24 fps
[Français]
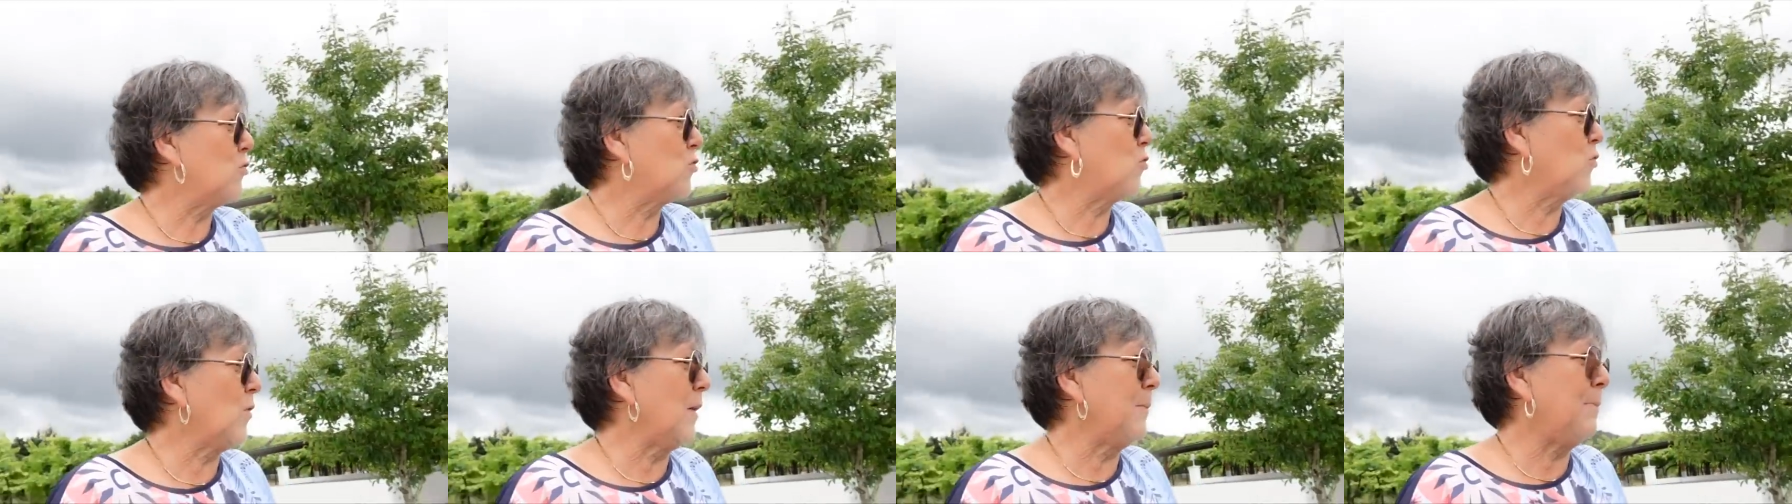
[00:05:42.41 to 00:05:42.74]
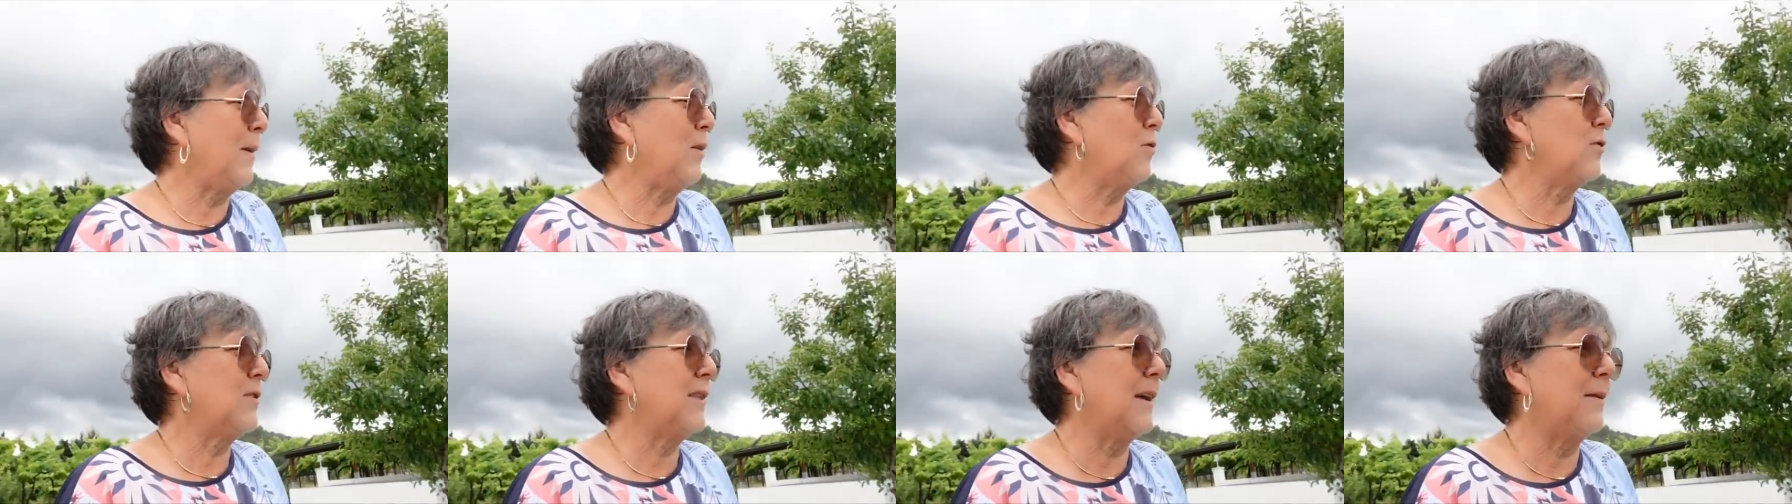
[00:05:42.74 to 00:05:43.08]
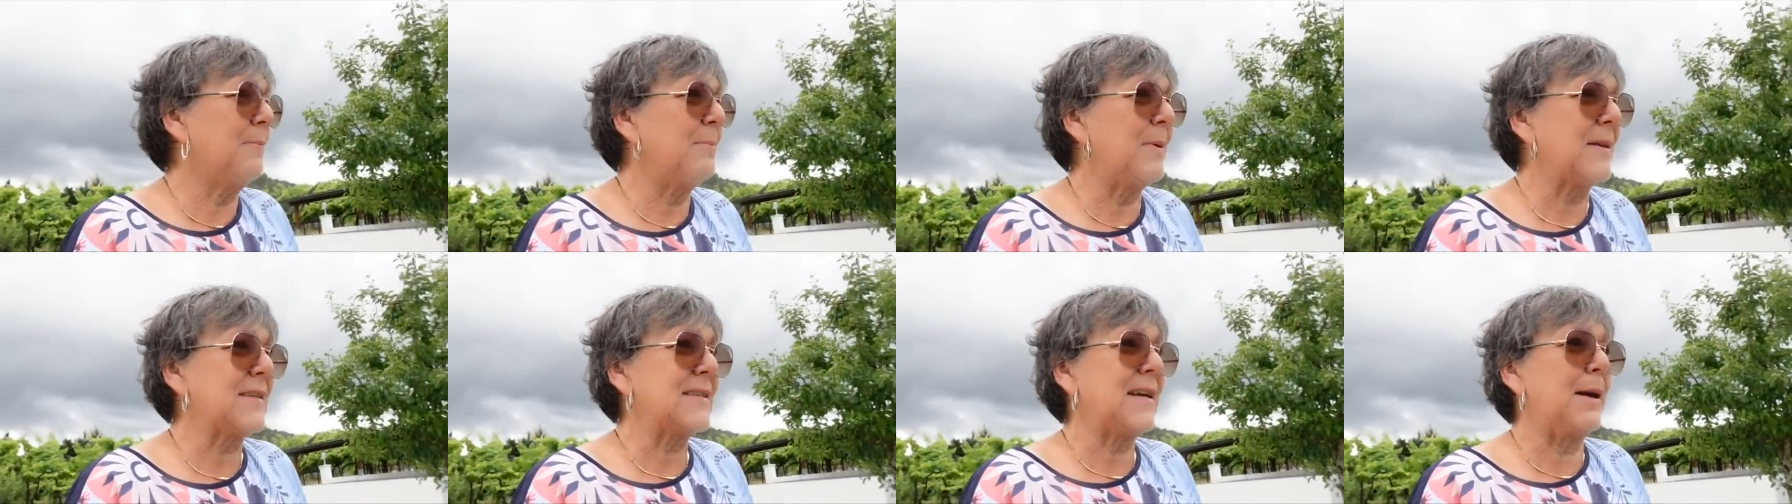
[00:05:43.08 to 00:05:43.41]
j'aurai pas le
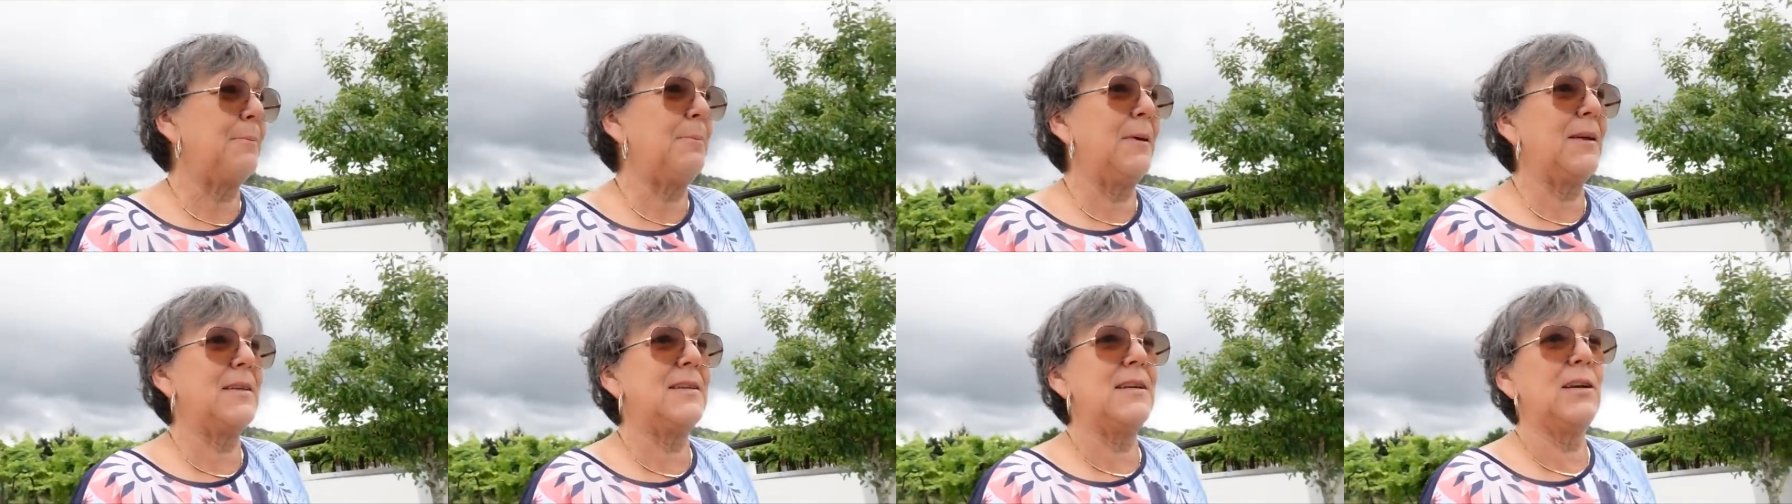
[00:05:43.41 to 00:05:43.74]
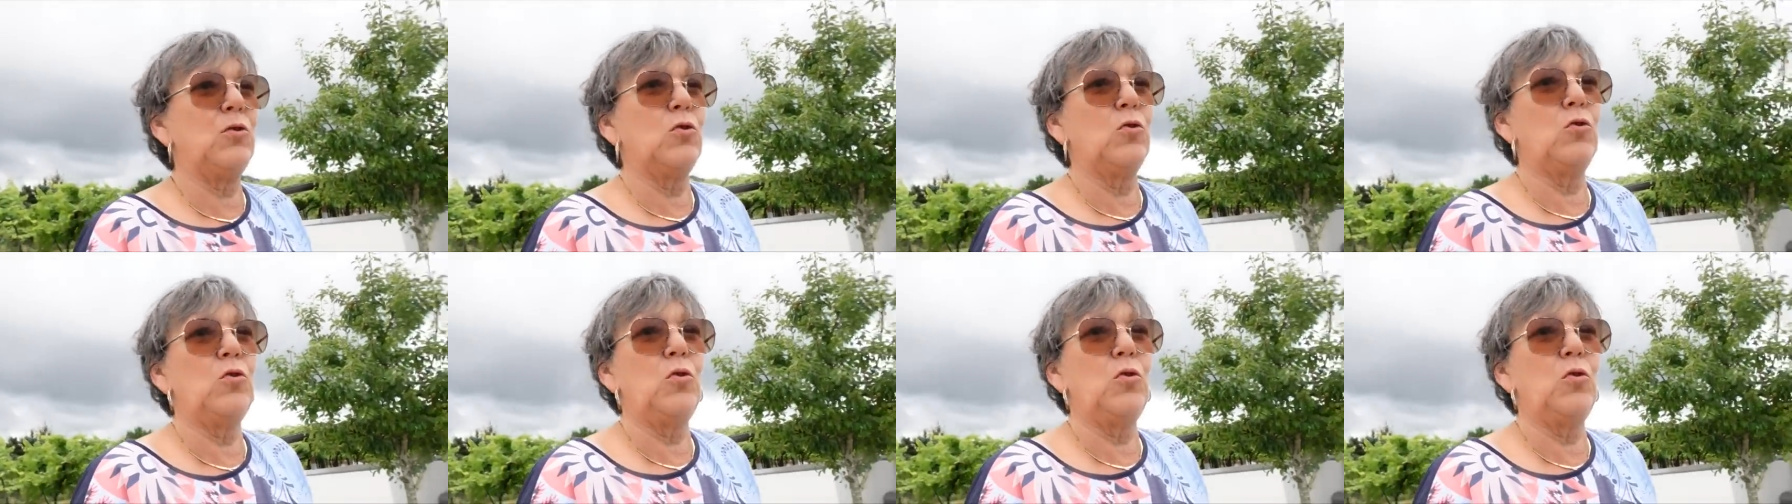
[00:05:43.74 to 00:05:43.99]
temps parce qu'à partir de